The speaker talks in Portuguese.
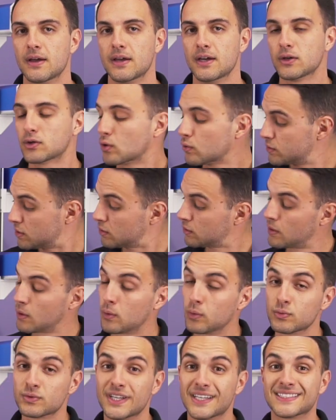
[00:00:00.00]
Eu trouxe aqui
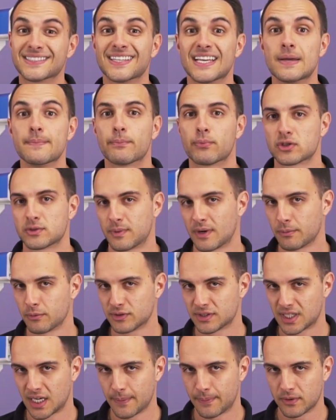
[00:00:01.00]
alguns exemplos para
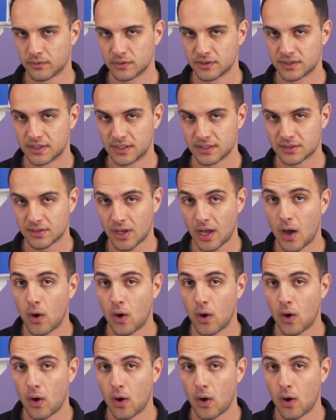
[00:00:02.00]
mostrar para vocês,